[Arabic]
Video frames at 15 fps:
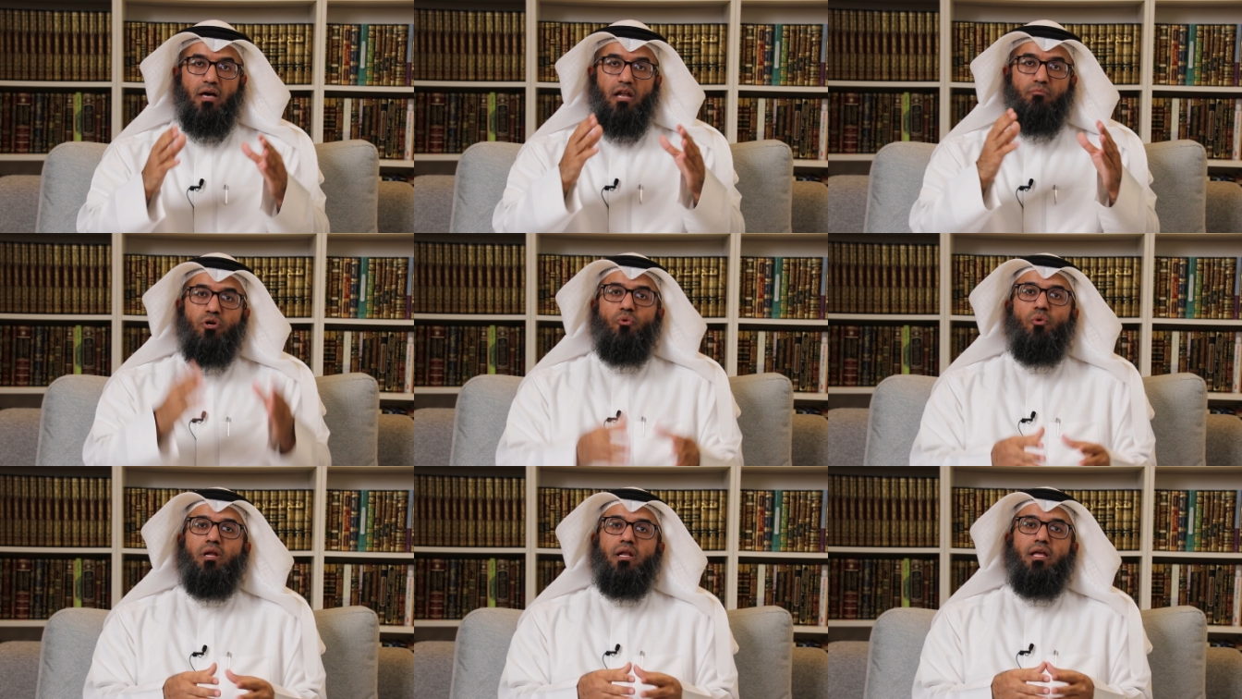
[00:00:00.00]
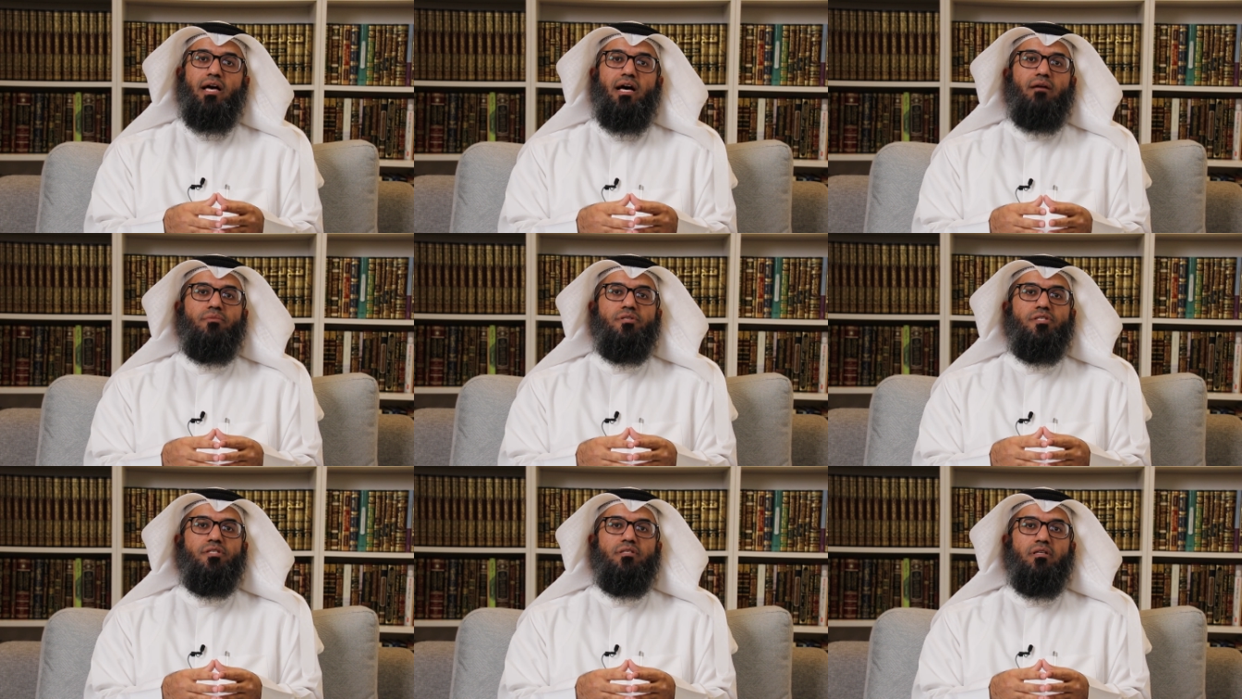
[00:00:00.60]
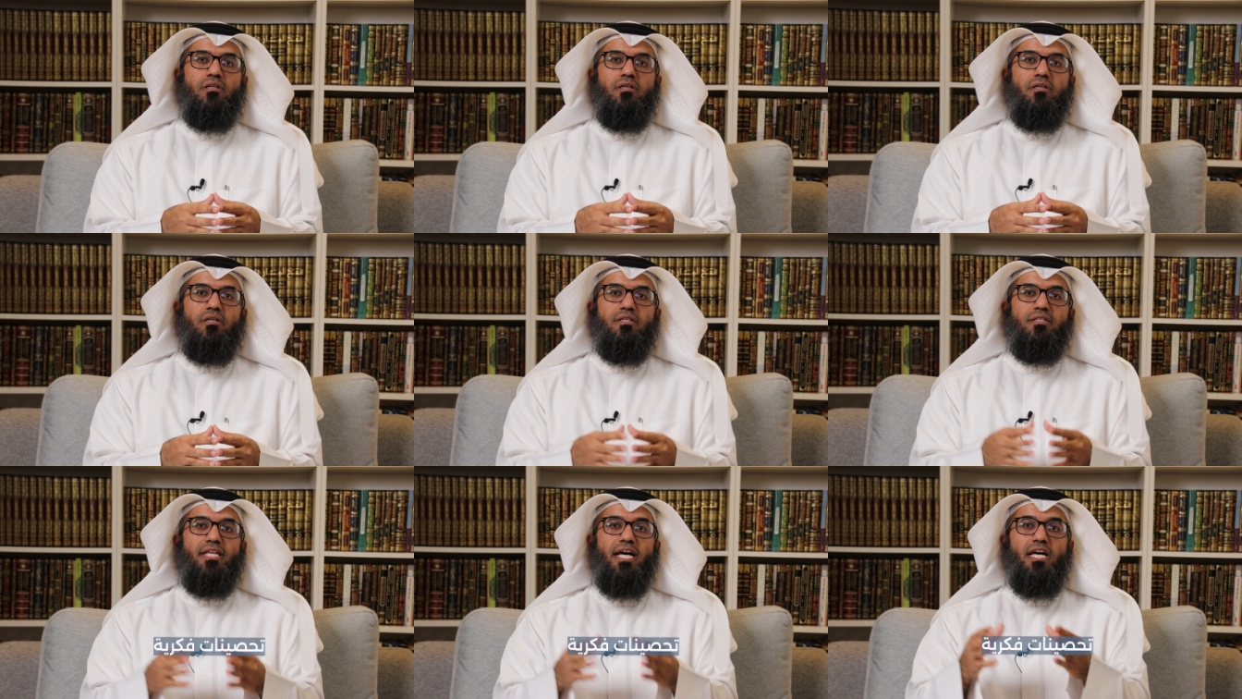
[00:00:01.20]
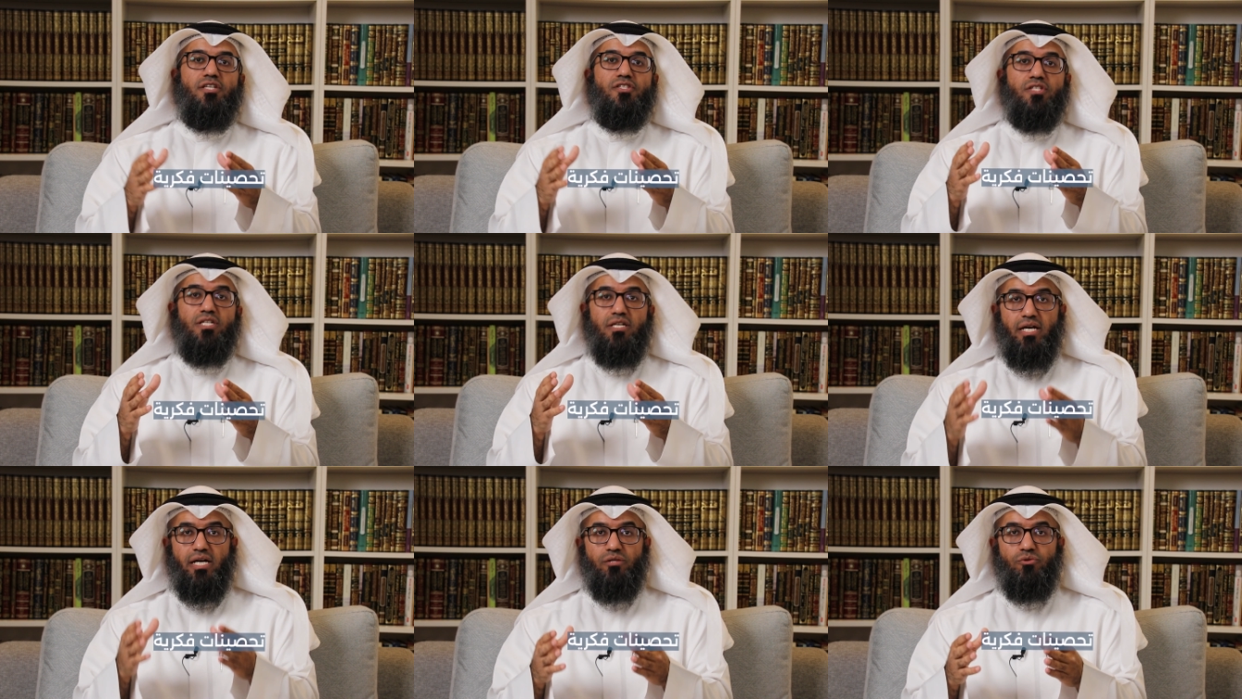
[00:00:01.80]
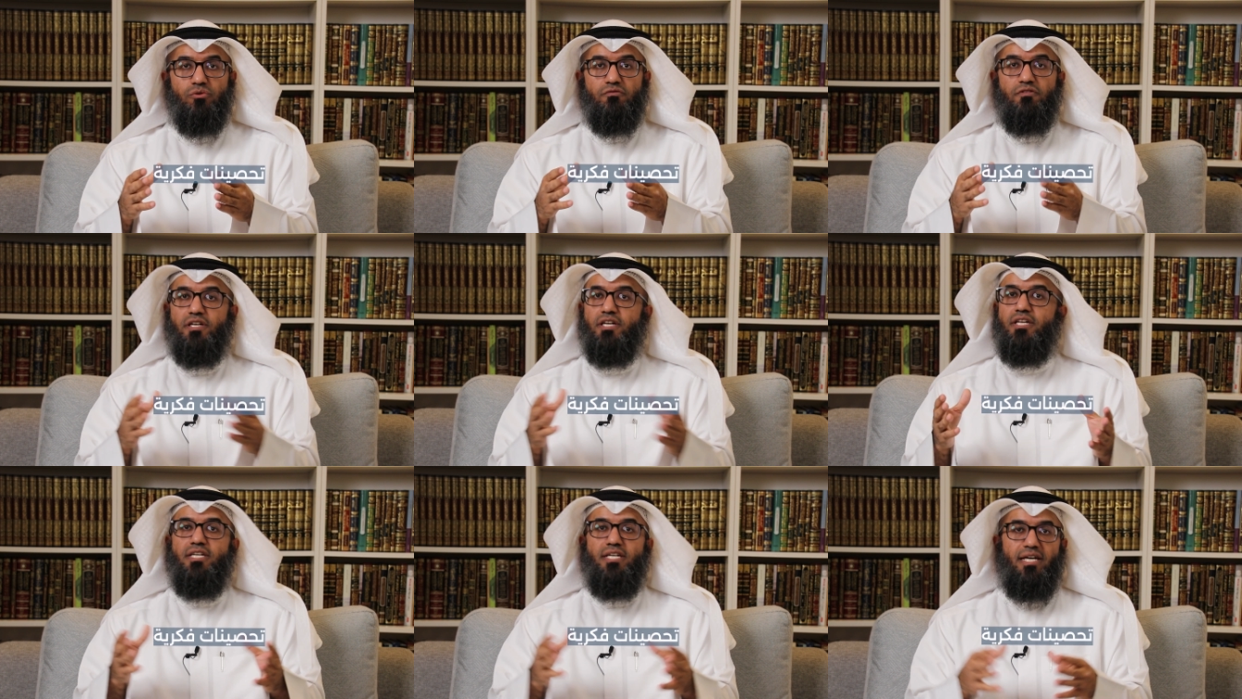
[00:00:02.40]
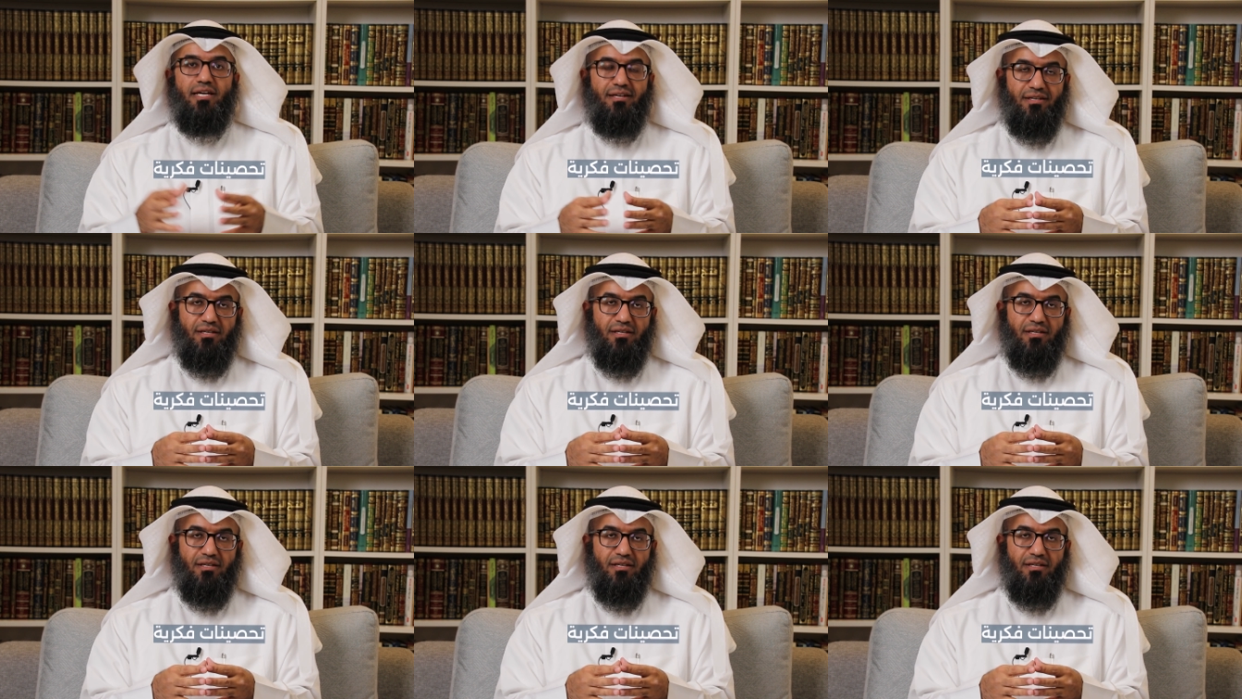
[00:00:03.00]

المحور الخامس تحصينات فكريه